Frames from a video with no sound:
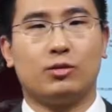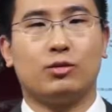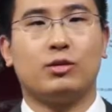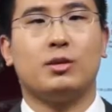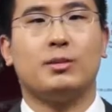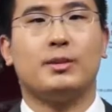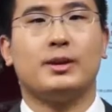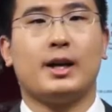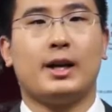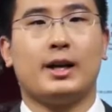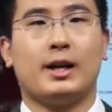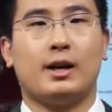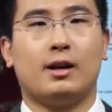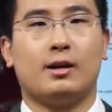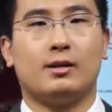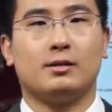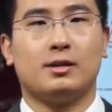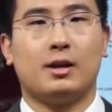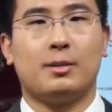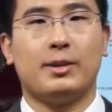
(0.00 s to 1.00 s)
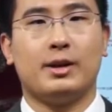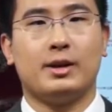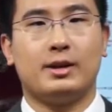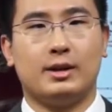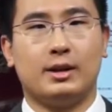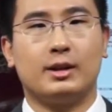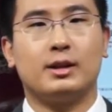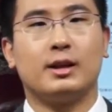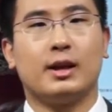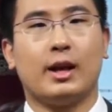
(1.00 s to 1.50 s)
的同学们，大家好，咱们
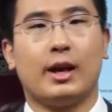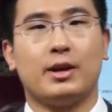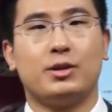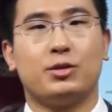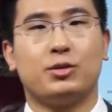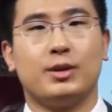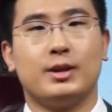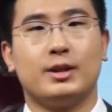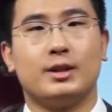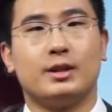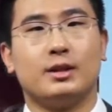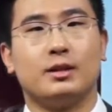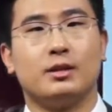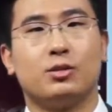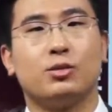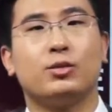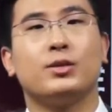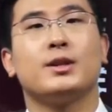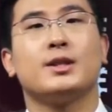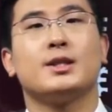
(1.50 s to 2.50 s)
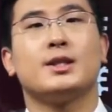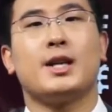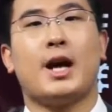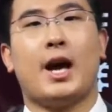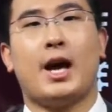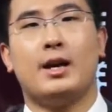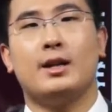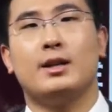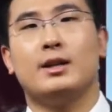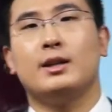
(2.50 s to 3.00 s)
接着来学习固定资
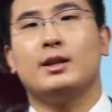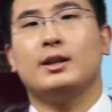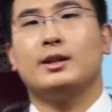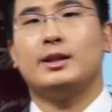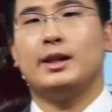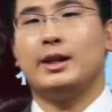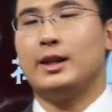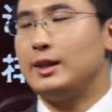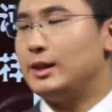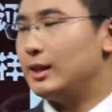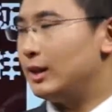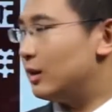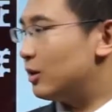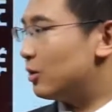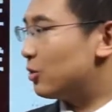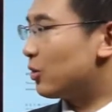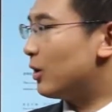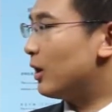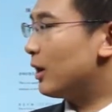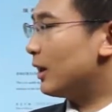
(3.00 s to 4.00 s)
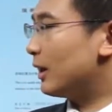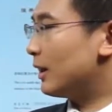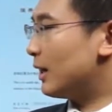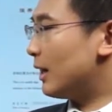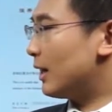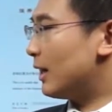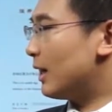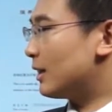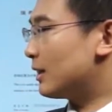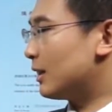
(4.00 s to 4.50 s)
产这一节，主要给
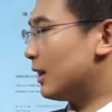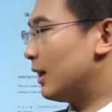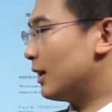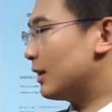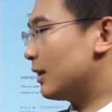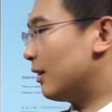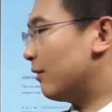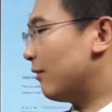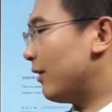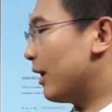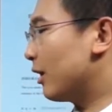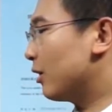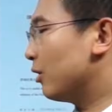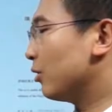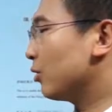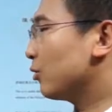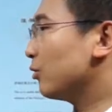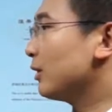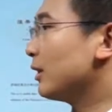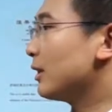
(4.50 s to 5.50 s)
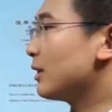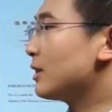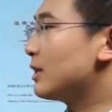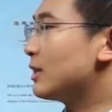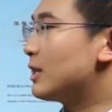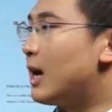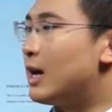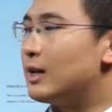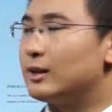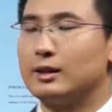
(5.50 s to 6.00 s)
大家讲一讲外购固定
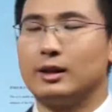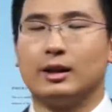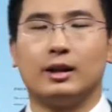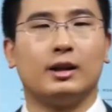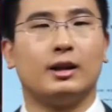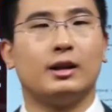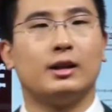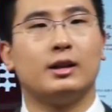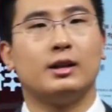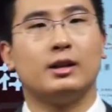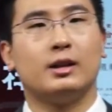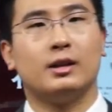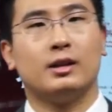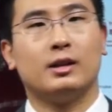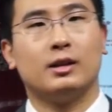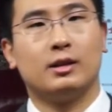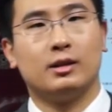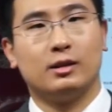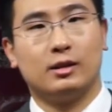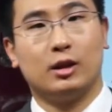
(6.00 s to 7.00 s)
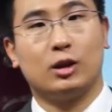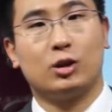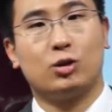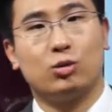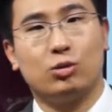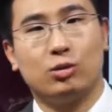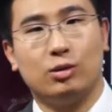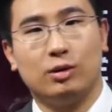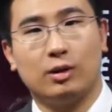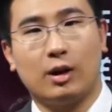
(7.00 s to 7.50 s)
资产的特
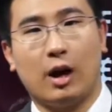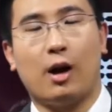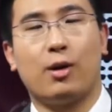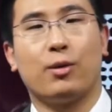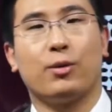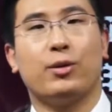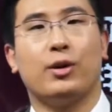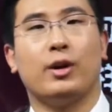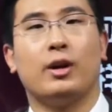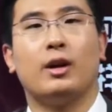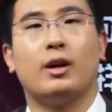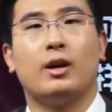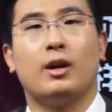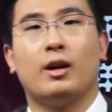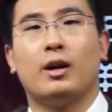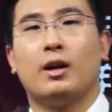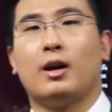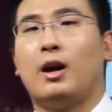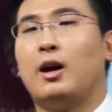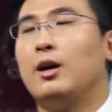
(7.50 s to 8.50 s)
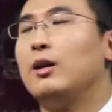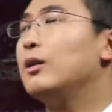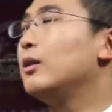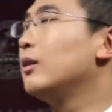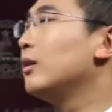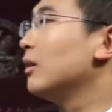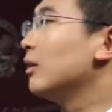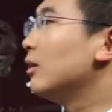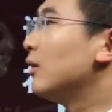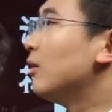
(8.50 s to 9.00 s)
殊考虑。好，